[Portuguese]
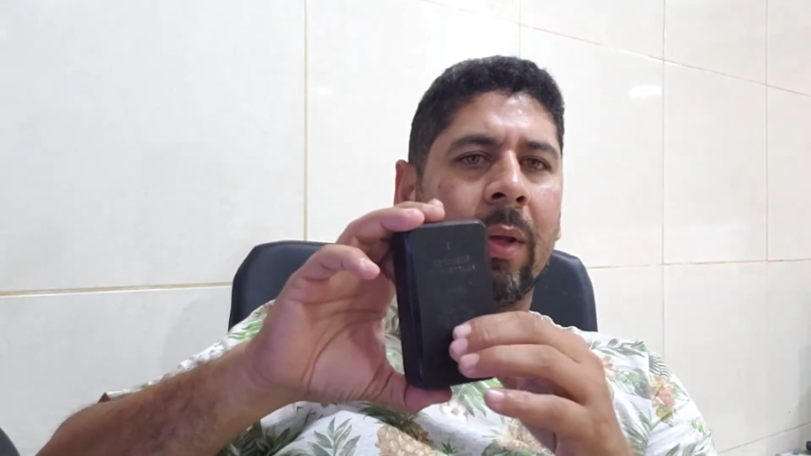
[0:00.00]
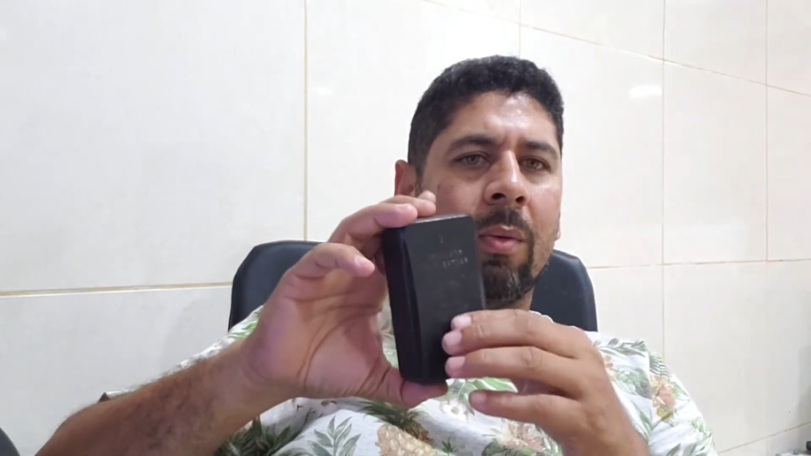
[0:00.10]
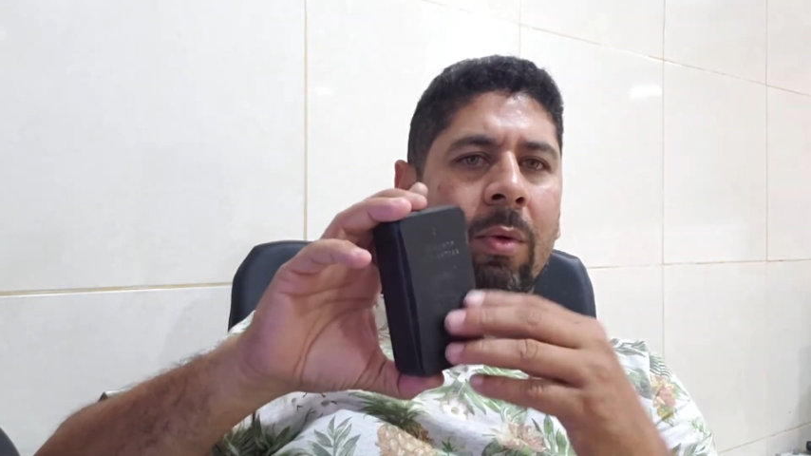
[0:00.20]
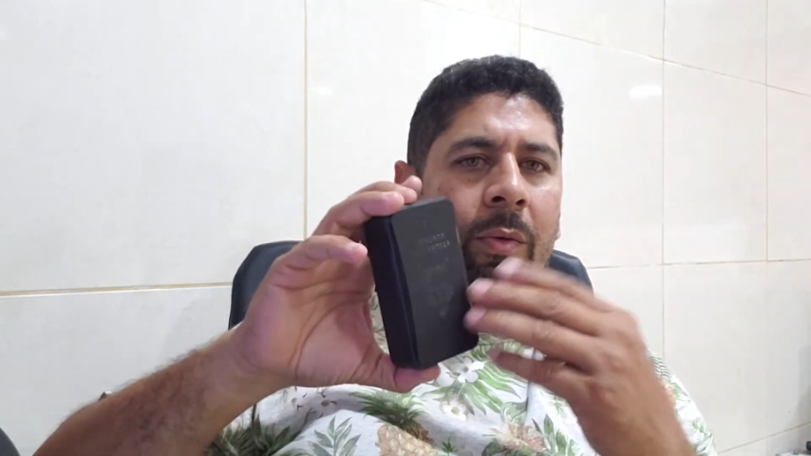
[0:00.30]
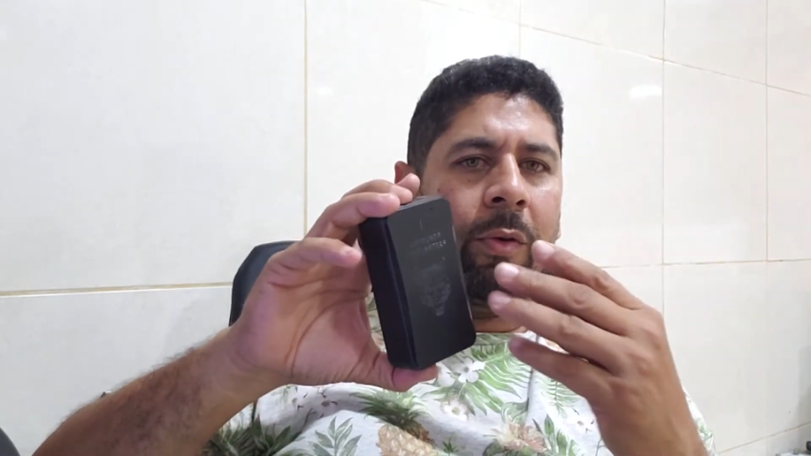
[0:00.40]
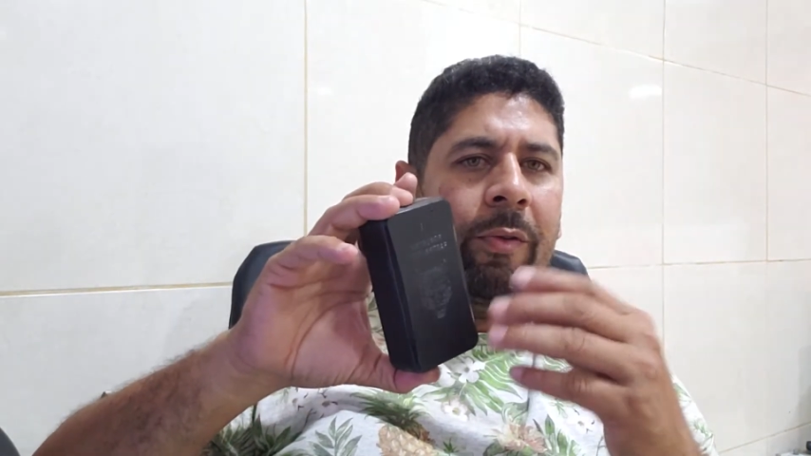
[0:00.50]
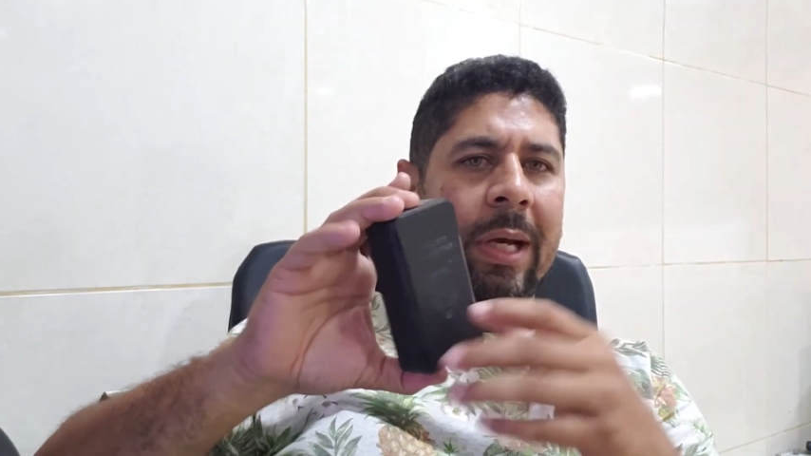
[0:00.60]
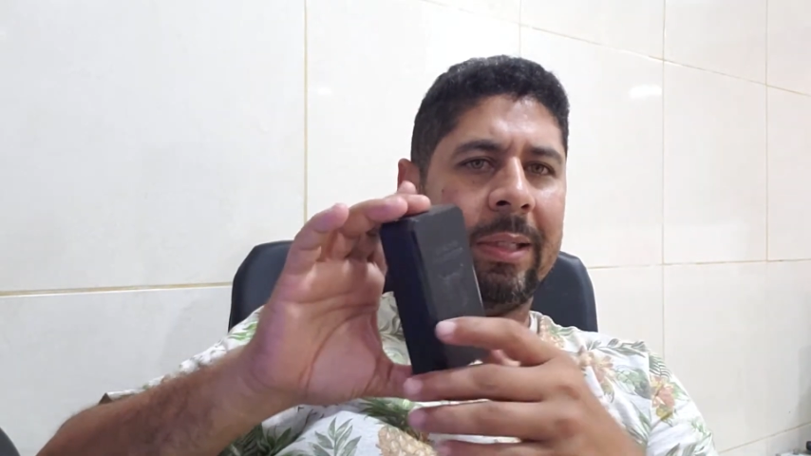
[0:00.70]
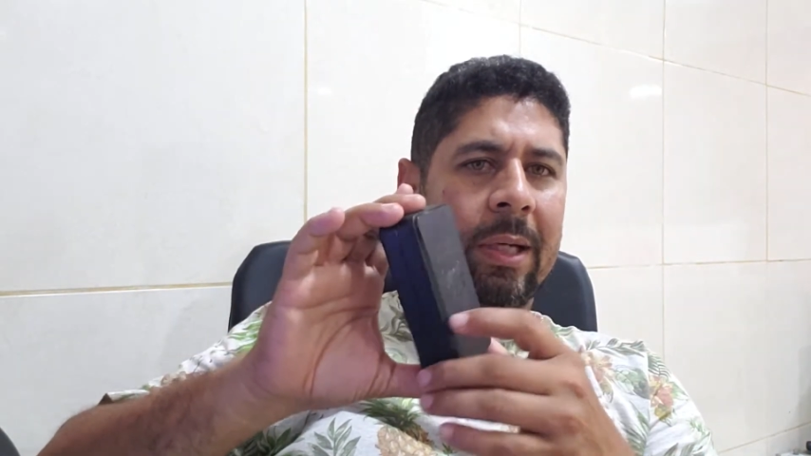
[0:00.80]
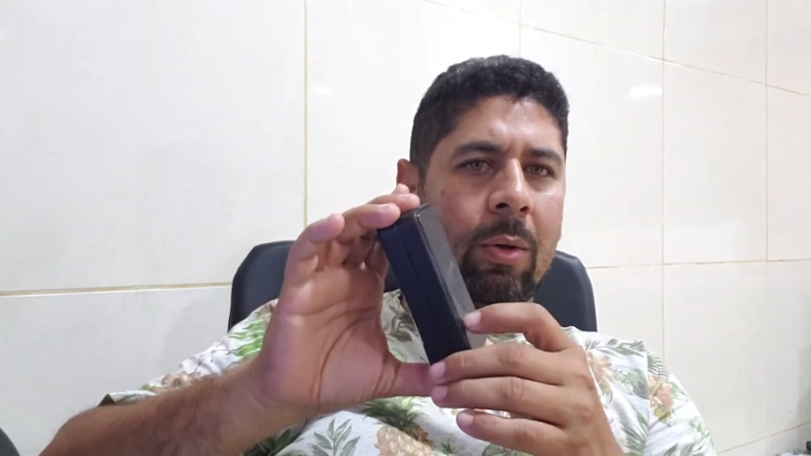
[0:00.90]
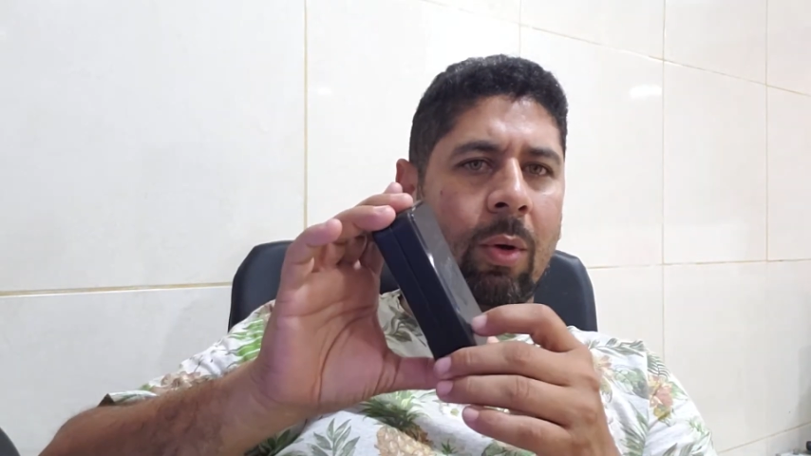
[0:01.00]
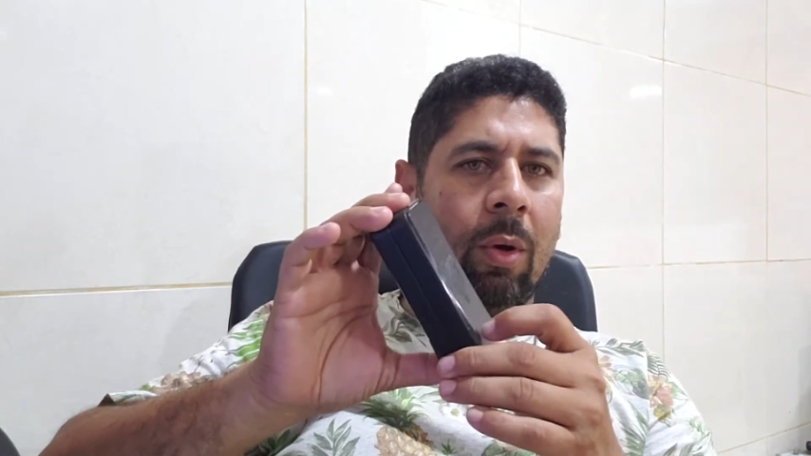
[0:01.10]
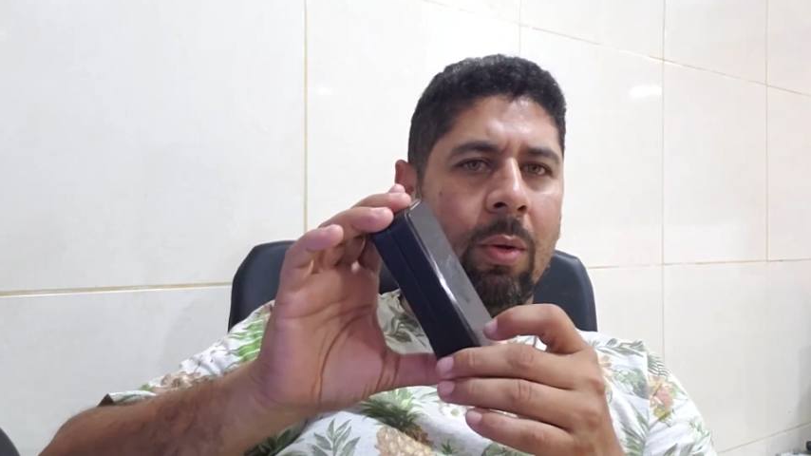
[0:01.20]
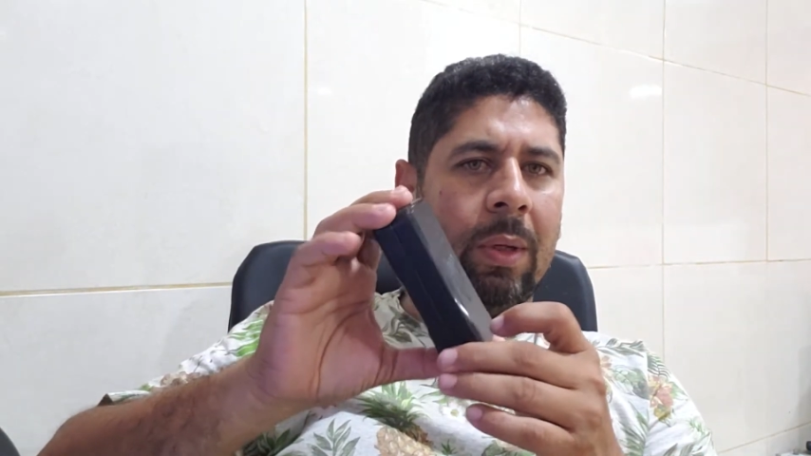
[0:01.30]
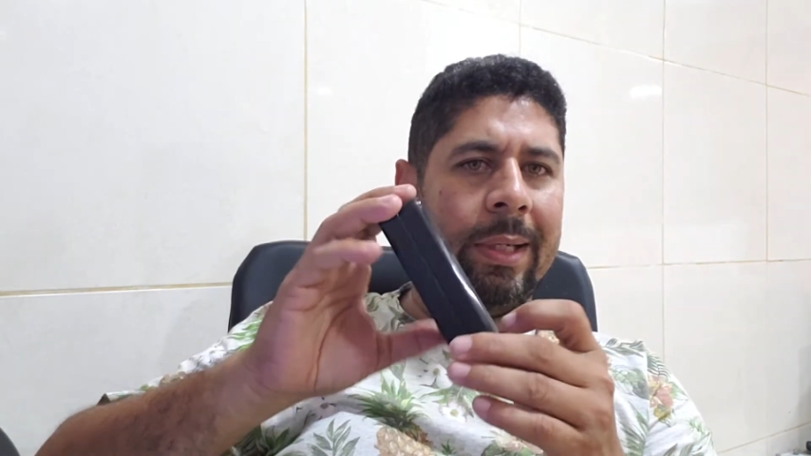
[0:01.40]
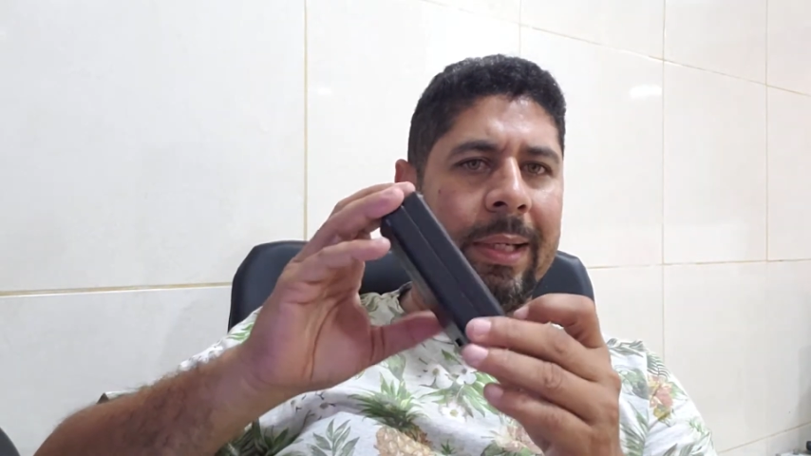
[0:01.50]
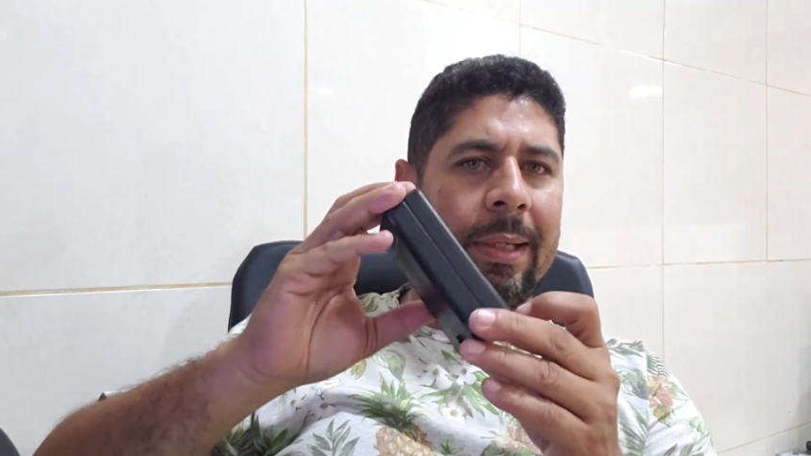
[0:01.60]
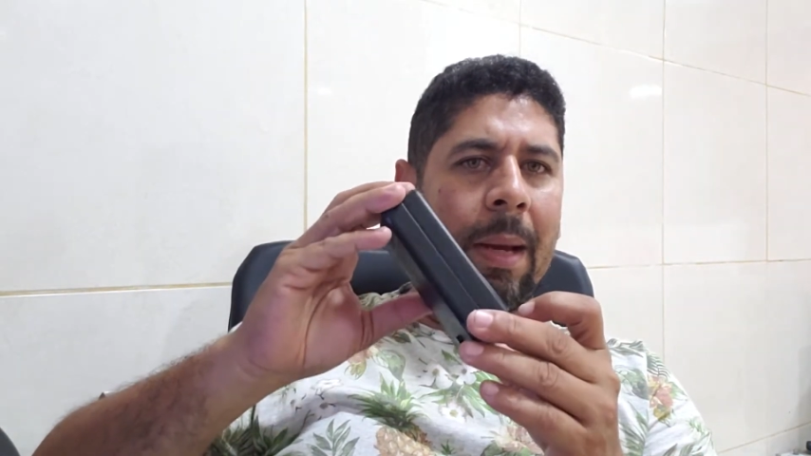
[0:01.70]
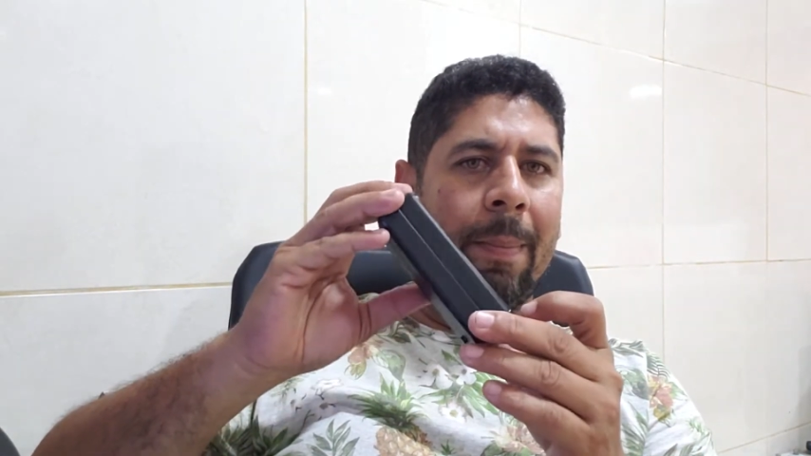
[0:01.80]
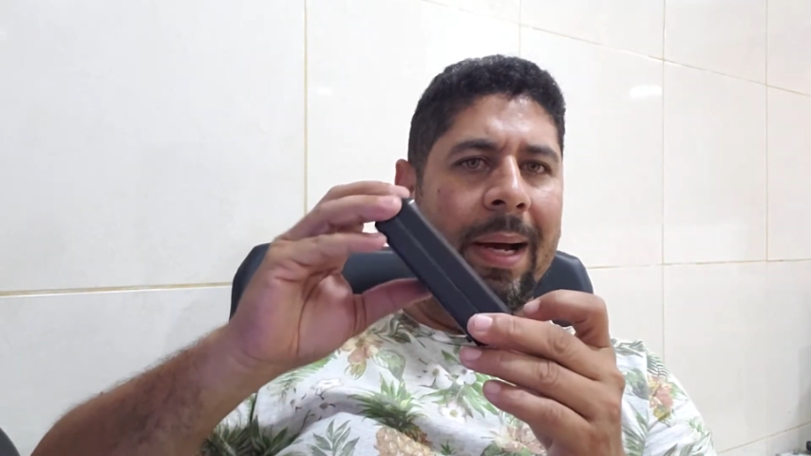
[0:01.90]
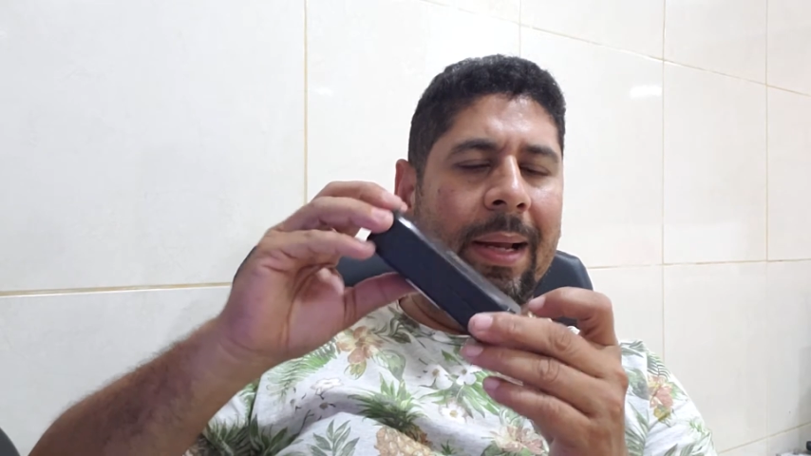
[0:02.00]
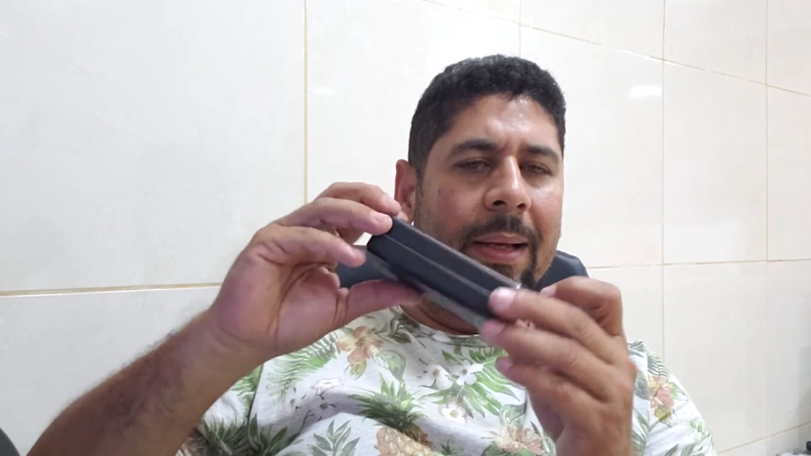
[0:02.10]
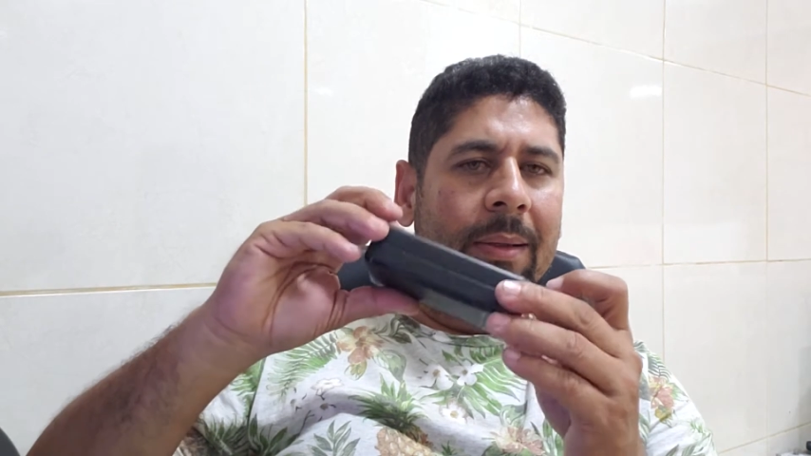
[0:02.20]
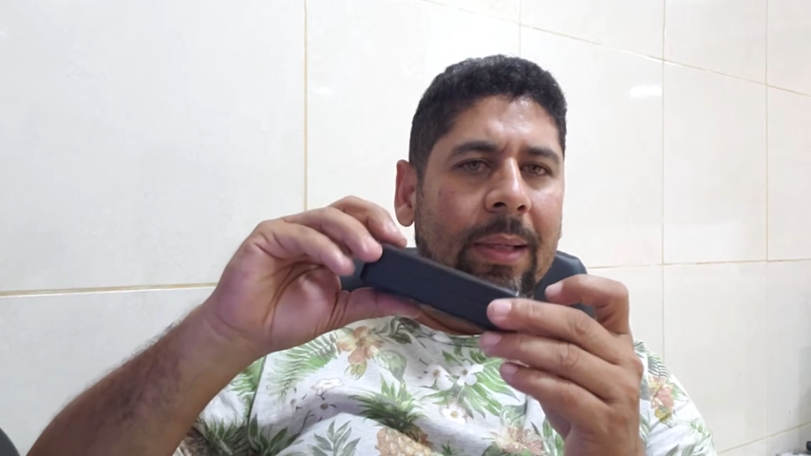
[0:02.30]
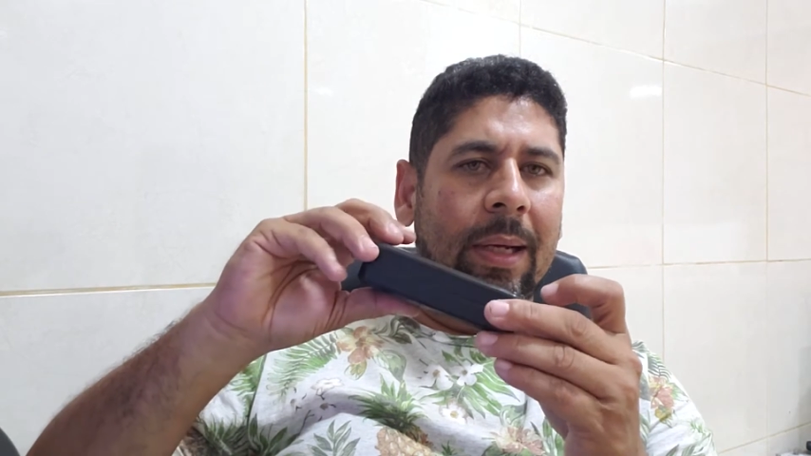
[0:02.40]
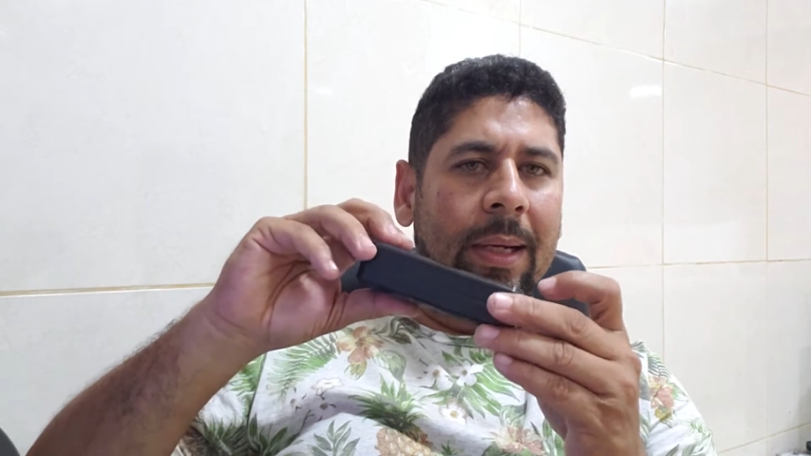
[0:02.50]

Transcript: Quando eu vou viajar, eu coloco ele dentro da mala, tá?